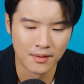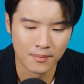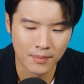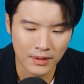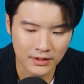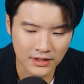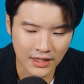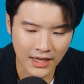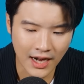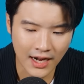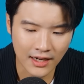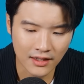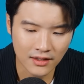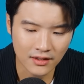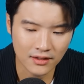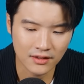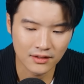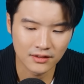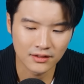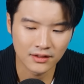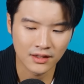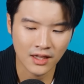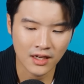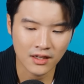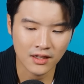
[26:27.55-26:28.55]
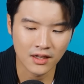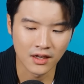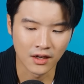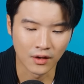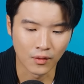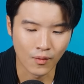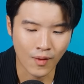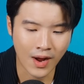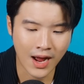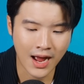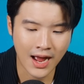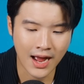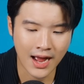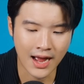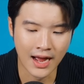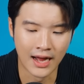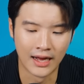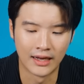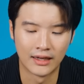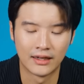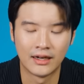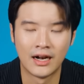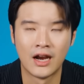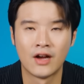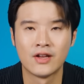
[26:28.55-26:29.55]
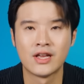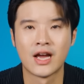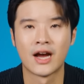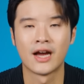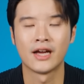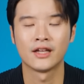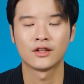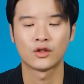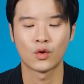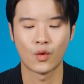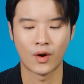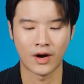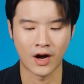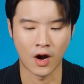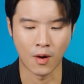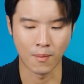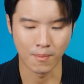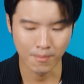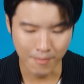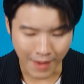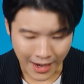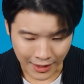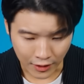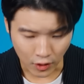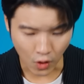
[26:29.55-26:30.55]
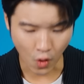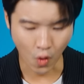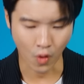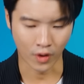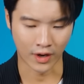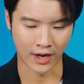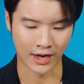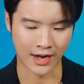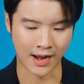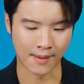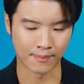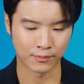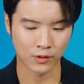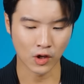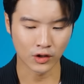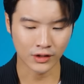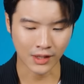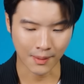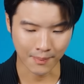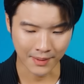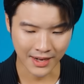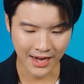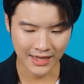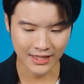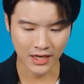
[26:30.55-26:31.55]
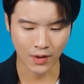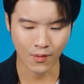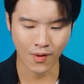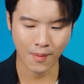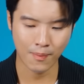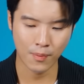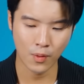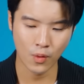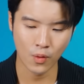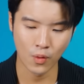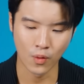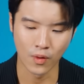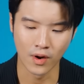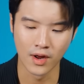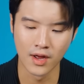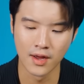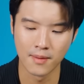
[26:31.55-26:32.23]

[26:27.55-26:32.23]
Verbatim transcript: เพราะฉะนั้นถ้าเกิดว่าเราอยากให้ตัวเรามั่นคงนะครับต้องทำให้แน่ใจว่าผู้